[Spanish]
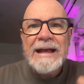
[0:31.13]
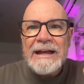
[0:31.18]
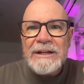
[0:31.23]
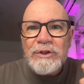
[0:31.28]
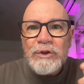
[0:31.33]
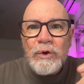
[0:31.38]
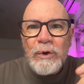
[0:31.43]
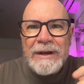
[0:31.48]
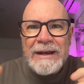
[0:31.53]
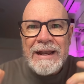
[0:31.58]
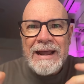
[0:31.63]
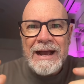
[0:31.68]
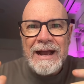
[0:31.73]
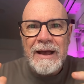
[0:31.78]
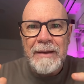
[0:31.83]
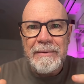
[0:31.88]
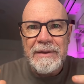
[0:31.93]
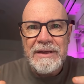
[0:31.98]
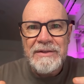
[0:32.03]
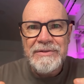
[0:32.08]
casco en la
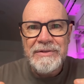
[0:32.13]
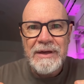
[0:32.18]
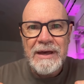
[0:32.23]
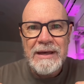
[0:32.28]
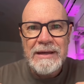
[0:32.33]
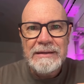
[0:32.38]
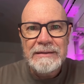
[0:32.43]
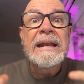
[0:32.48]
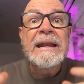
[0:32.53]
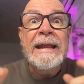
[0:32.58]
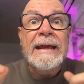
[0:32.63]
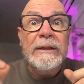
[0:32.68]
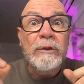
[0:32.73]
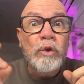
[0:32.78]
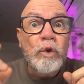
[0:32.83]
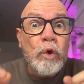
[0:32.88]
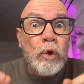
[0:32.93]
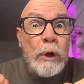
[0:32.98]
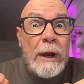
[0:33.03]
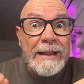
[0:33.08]
cabeza,
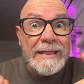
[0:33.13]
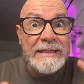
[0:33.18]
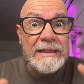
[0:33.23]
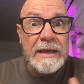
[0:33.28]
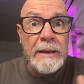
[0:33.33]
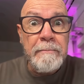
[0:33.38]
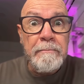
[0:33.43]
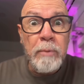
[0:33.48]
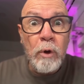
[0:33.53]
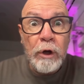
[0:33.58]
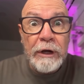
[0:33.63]
lectura en tiempo